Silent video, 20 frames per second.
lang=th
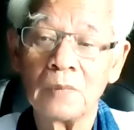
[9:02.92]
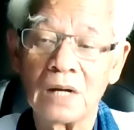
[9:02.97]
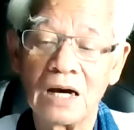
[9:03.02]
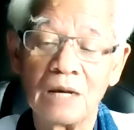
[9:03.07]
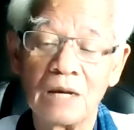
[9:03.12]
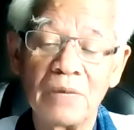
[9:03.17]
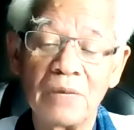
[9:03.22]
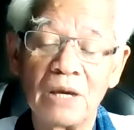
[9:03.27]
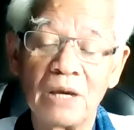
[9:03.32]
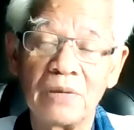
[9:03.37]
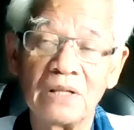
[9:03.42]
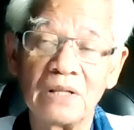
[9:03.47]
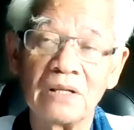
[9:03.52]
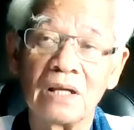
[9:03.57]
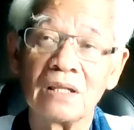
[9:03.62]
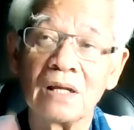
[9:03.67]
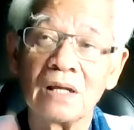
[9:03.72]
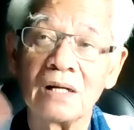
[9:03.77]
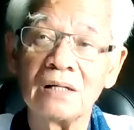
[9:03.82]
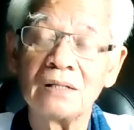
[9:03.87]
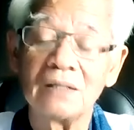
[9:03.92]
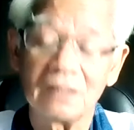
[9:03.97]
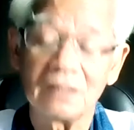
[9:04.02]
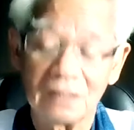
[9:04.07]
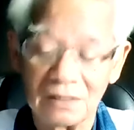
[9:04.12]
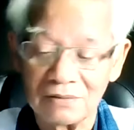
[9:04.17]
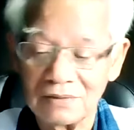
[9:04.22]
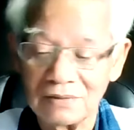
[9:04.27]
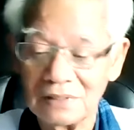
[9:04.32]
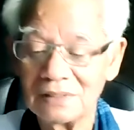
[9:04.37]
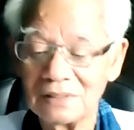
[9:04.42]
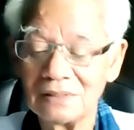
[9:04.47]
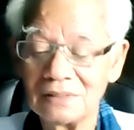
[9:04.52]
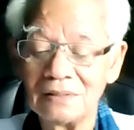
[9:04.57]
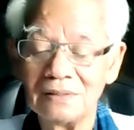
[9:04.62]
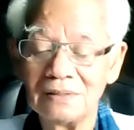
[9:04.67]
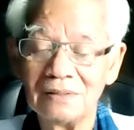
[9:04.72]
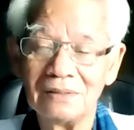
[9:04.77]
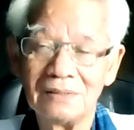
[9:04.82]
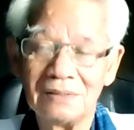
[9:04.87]
การแพทย์แผนไทยทางเลือก
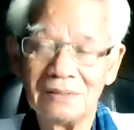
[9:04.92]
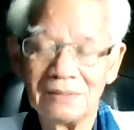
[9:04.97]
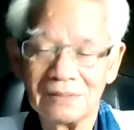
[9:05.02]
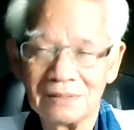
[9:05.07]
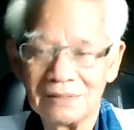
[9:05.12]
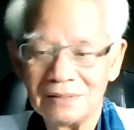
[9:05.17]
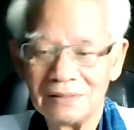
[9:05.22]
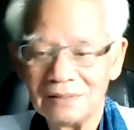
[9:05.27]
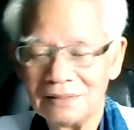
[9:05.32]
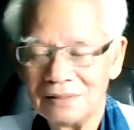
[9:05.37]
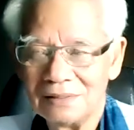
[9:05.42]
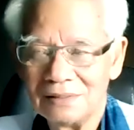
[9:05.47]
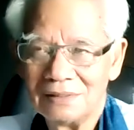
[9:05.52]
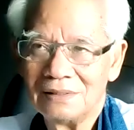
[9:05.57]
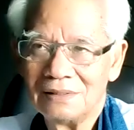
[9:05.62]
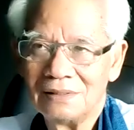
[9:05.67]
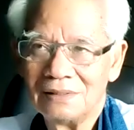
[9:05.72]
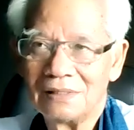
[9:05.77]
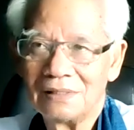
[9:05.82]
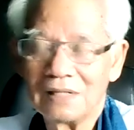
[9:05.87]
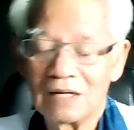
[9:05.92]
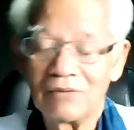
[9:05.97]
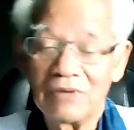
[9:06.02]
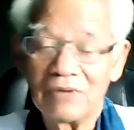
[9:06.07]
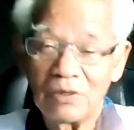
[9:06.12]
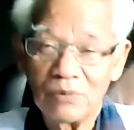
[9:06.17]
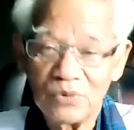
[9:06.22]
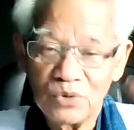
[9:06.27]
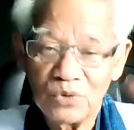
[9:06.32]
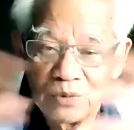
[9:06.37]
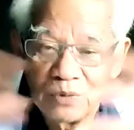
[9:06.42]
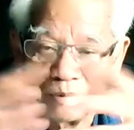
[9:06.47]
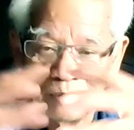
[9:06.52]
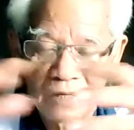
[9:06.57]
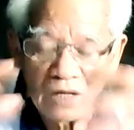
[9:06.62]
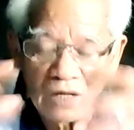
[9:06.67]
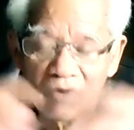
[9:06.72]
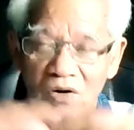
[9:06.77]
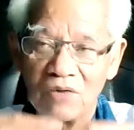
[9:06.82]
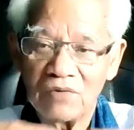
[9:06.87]
เาไม่าเอามยูมันห
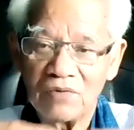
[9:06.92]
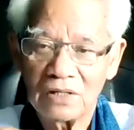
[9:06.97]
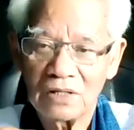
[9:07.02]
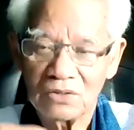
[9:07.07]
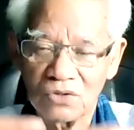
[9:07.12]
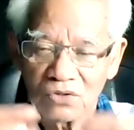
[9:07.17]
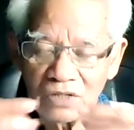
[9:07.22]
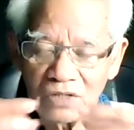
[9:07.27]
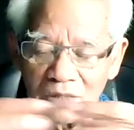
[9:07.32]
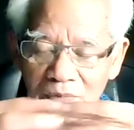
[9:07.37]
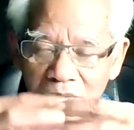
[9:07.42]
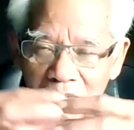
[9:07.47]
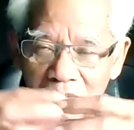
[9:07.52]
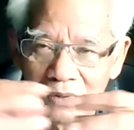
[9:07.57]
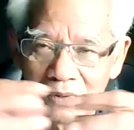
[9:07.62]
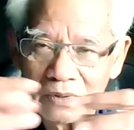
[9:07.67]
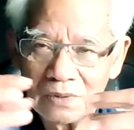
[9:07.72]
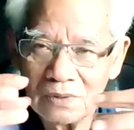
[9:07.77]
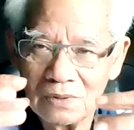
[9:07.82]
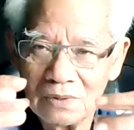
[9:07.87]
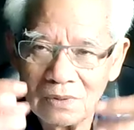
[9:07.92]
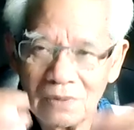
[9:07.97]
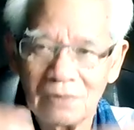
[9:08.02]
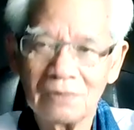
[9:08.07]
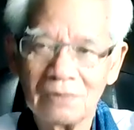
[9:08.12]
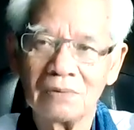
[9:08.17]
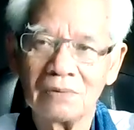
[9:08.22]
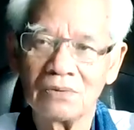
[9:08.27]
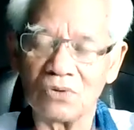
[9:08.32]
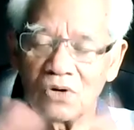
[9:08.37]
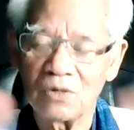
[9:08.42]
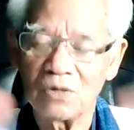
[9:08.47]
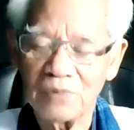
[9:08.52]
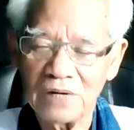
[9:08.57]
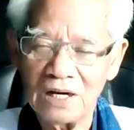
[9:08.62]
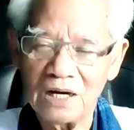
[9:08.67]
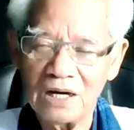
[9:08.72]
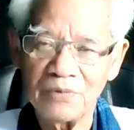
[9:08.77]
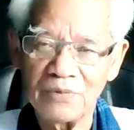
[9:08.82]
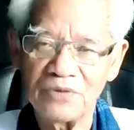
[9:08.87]
มายความว่าต้องทำต่อไป
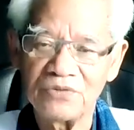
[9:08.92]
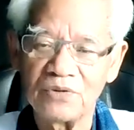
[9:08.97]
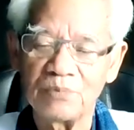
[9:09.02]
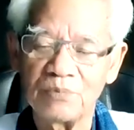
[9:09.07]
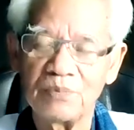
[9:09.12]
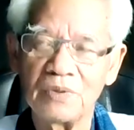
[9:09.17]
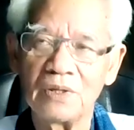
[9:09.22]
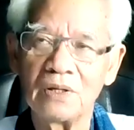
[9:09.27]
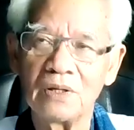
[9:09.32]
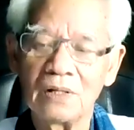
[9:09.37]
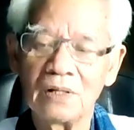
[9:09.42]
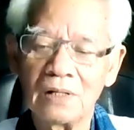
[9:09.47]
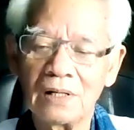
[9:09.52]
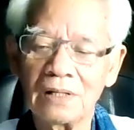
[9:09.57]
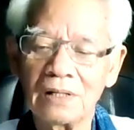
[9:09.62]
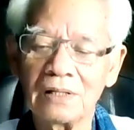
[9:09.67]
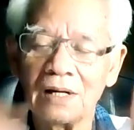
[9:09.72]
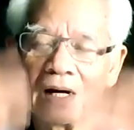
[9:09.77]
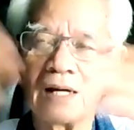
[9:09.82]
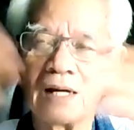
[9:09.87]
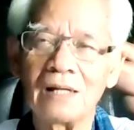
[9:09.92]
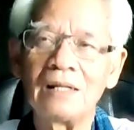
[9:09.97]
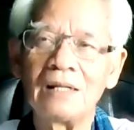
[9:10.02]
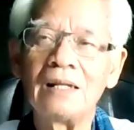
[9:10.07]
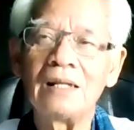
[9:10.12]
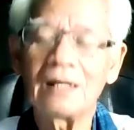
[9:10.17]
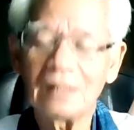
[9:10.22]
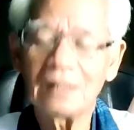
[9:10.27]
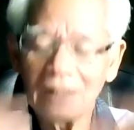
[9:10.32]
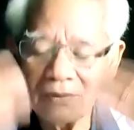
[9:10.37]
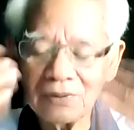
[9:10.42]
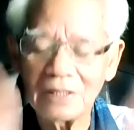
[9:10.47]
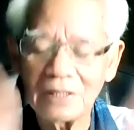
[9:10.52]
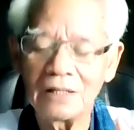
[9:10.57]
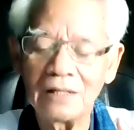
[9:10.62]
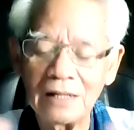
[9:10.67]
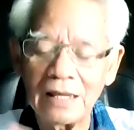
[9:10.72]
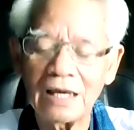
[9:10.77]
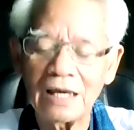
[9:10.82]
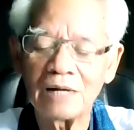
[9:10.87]
ห้าปีสิบปี ขยายนี่แหละเขากิน
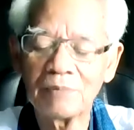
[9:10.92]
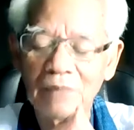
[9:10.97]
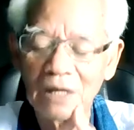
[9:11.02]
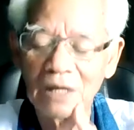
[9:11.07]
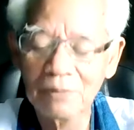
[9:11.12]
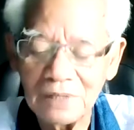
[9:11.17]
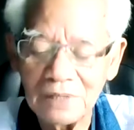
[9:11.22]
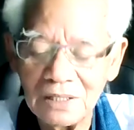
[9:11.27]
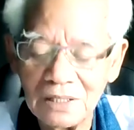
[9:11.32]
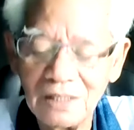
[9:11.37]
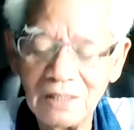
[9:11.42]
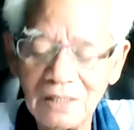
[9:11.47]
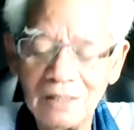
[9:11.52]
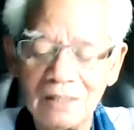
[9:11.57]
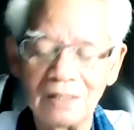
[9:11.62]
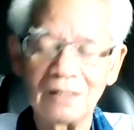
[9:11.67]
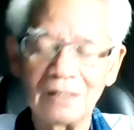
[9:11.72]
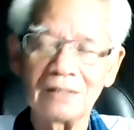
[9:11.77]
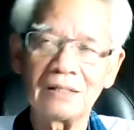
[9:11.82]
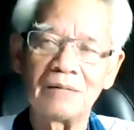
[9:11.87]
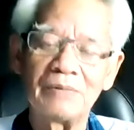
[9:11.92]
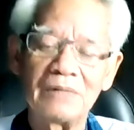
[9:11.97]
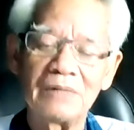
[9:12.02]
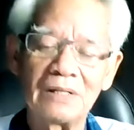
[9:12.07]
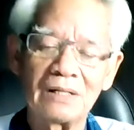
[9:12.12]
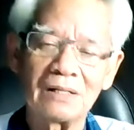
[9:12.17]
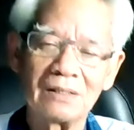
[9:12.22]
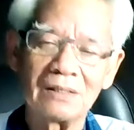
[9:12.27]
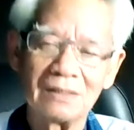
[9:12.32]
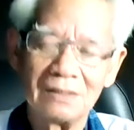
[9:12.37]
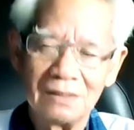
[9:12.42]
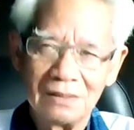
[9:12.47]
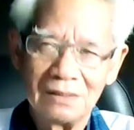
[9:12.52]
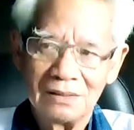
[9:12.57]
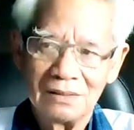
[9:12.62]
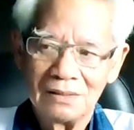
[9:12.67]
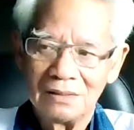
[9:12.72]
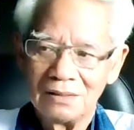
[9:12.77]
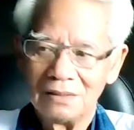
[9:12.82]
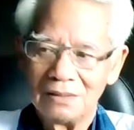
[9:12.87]
แดนแบบนี้แต่ไม่
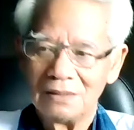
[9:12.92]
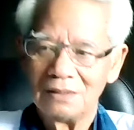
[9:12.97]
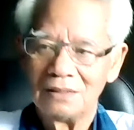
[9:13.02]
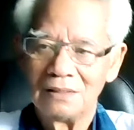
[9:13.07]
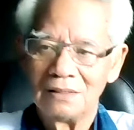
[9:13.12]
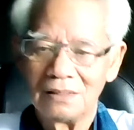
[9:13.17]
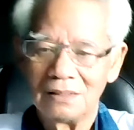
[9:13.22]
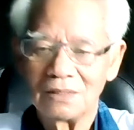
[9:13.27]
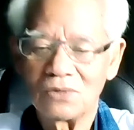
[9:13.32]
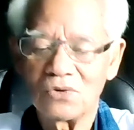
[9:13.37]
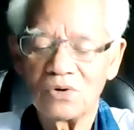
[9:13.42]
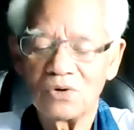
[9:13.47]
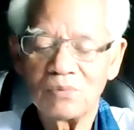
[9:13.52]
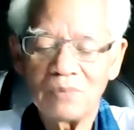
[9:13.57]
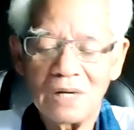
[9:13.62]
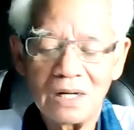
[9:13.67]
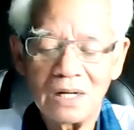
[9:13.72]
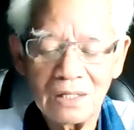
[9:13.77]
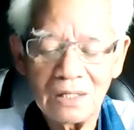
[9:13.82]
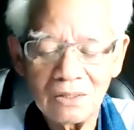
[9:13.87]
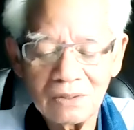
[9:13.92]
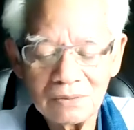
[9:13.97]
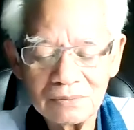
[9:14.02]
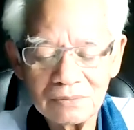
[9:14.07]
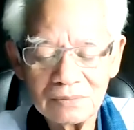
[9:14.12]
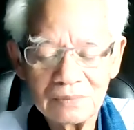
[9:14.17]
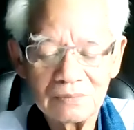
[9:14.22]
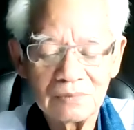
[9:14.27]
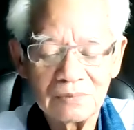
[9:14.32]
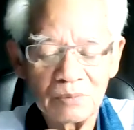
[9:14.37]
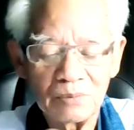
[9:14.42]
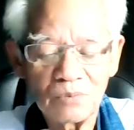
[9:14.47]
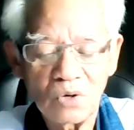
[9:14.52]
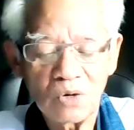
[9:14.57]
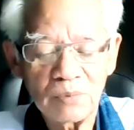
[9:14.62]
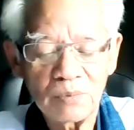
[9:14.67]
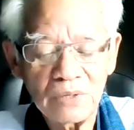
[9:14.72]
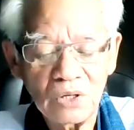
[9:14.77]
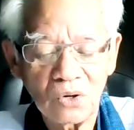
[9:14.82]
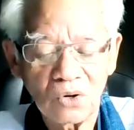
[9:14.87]
คนบ้านเรามันมอ
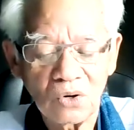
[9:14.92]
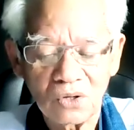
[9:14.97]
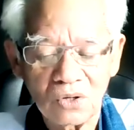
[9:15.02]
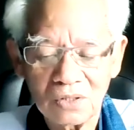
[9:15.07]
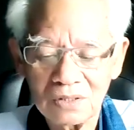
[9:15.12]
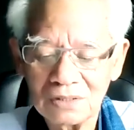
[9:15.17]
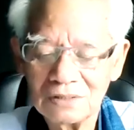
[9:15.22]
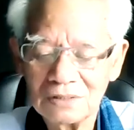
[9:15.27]
งไม่ออก